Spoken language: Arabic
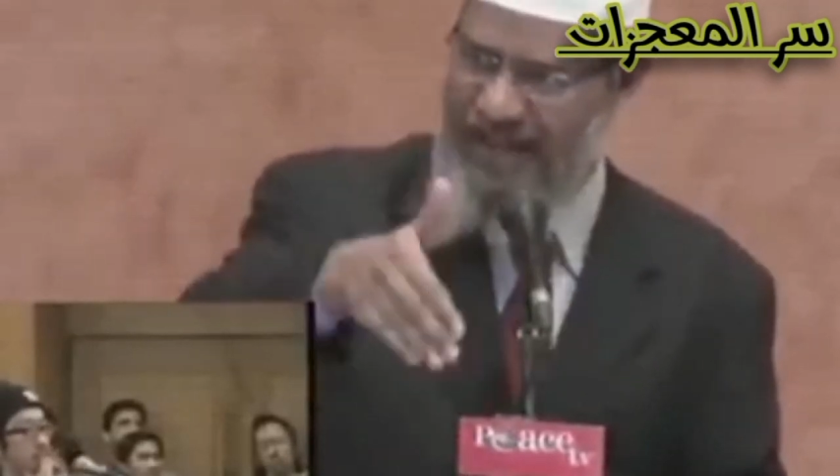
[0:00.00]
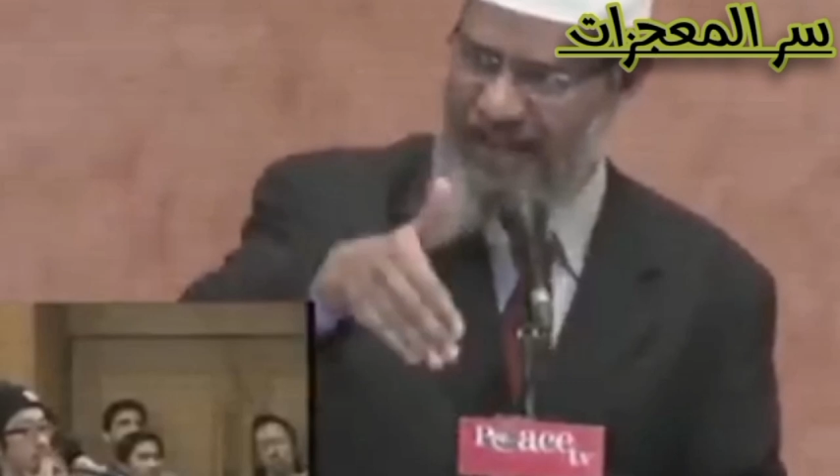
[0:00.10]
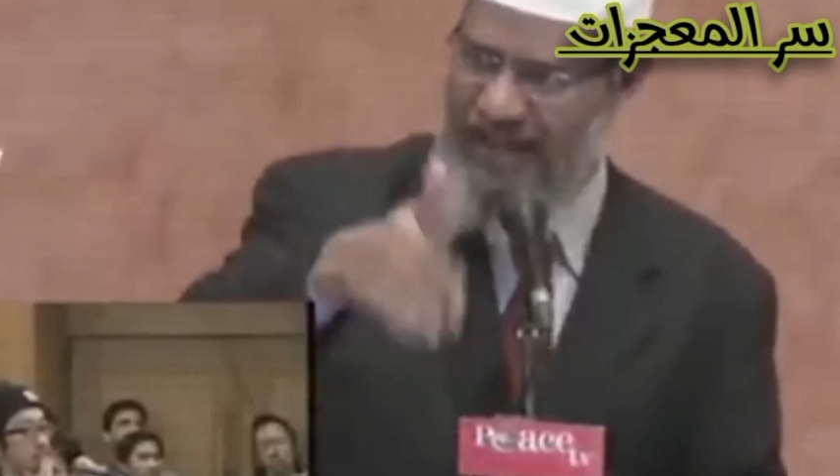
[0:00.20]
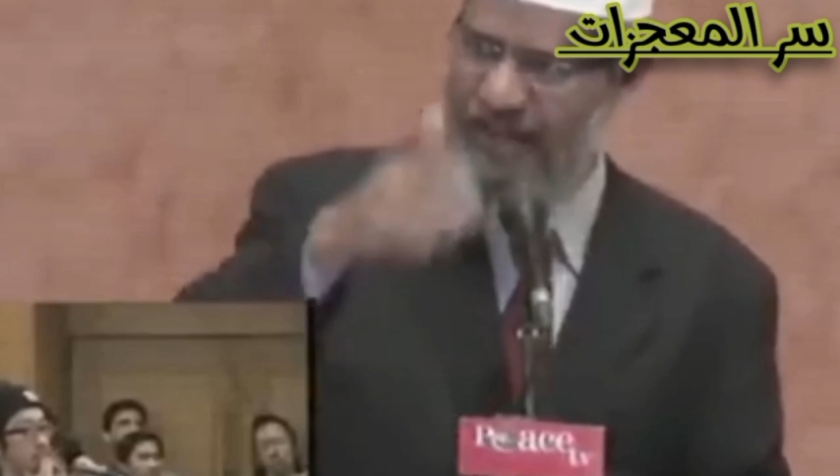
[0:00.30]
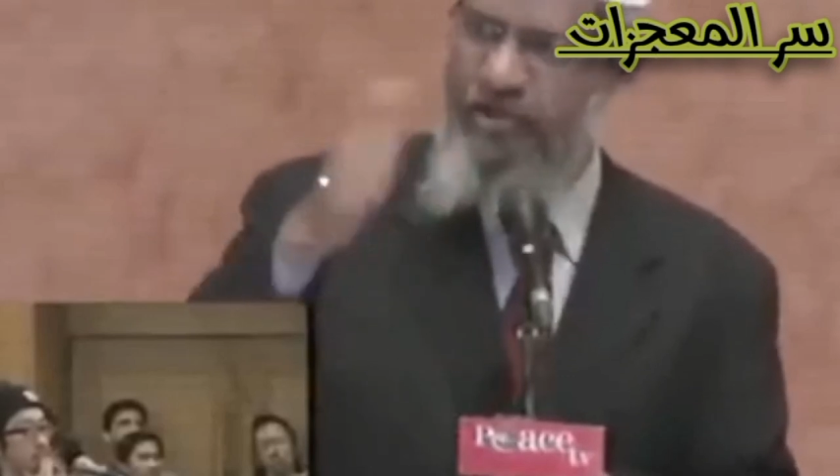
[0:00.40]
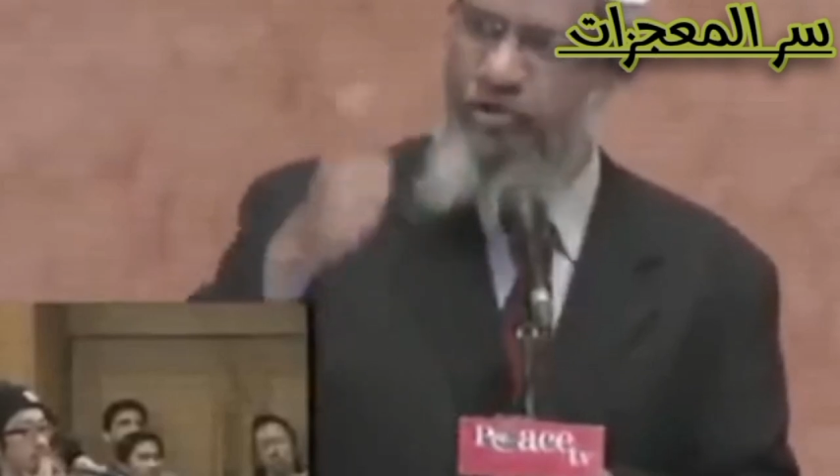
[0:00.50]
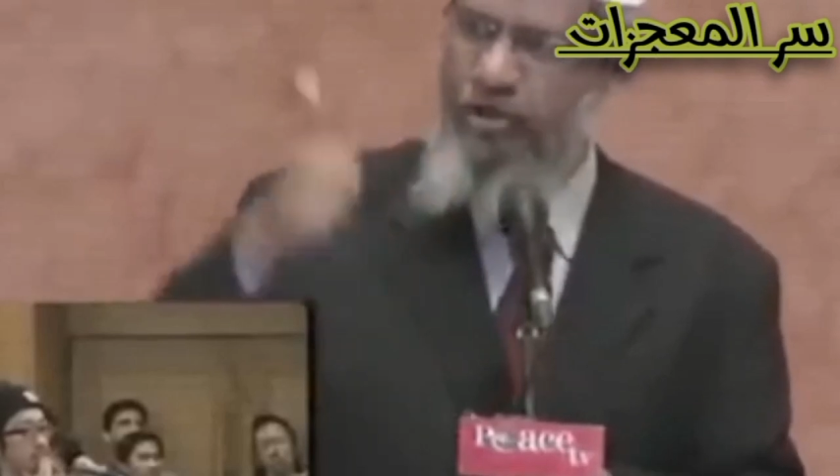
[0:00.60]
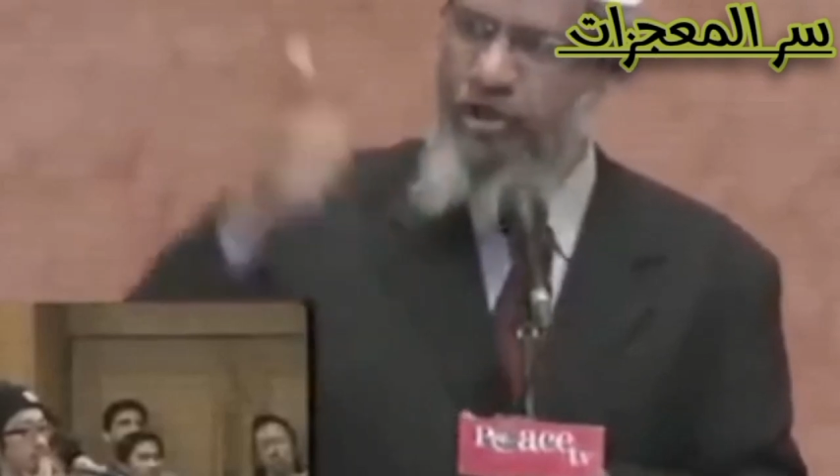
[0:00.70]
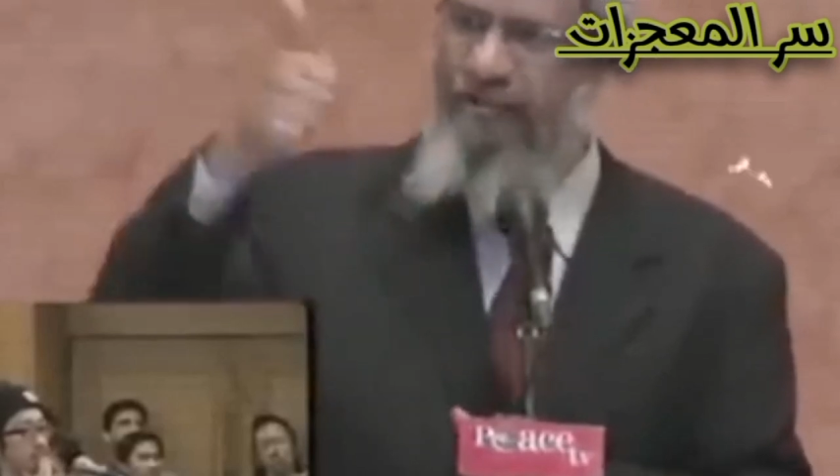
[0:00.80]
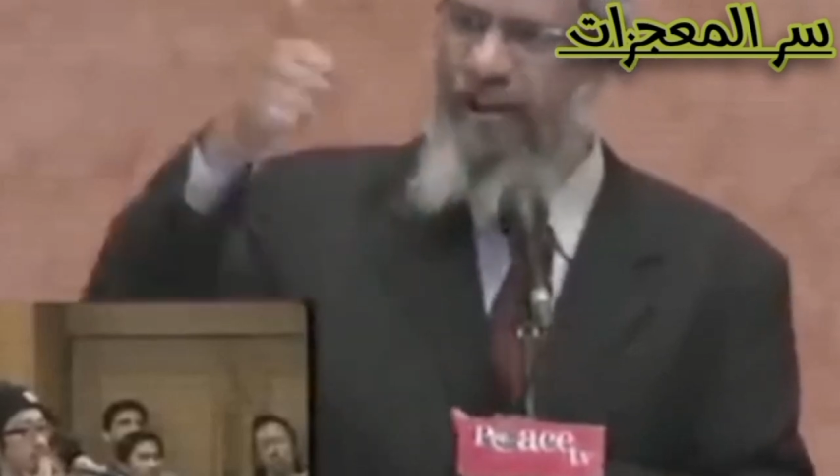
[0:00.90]
أن
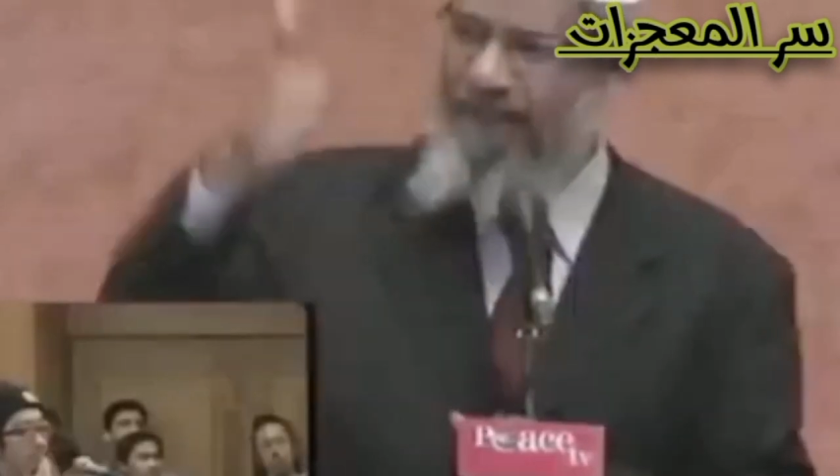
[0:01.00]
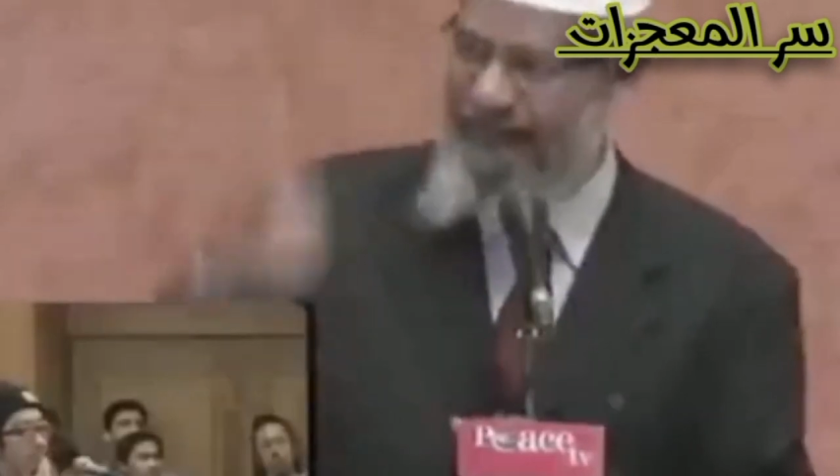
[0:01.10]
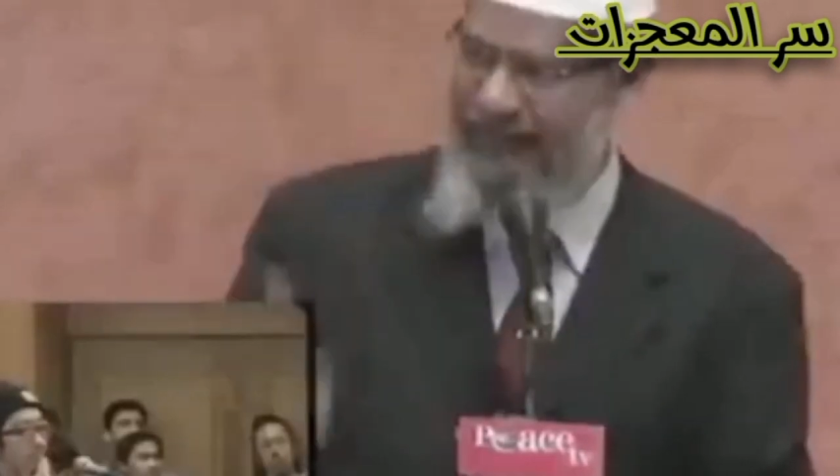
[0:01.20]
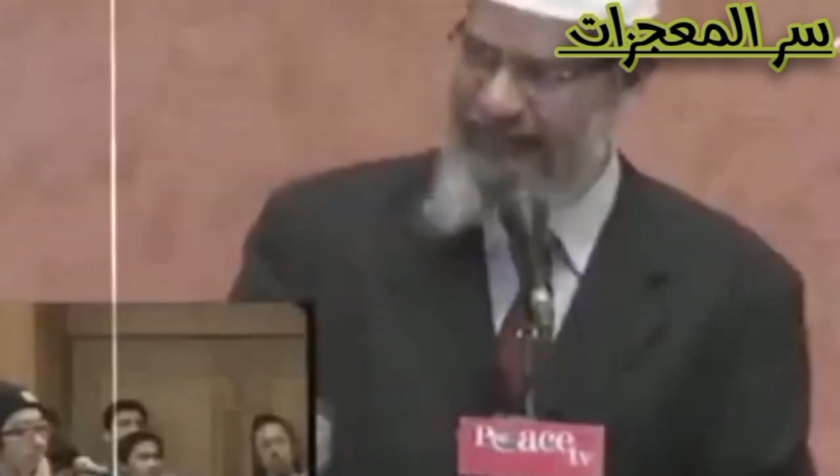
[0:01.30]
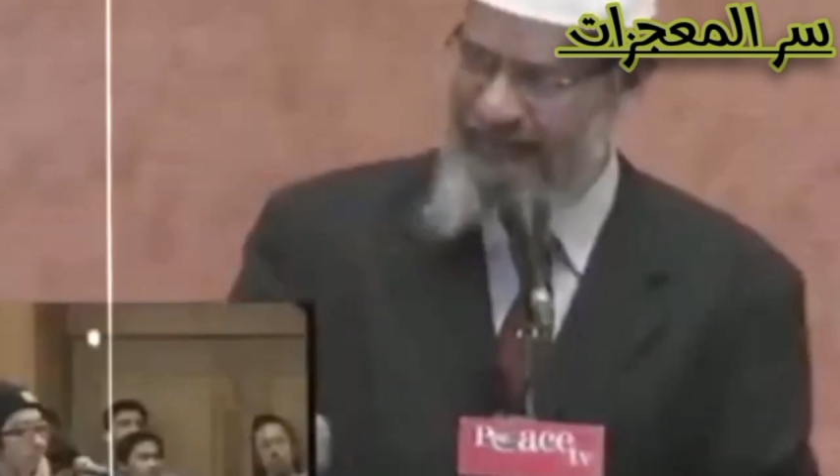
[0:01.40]
نكون معا في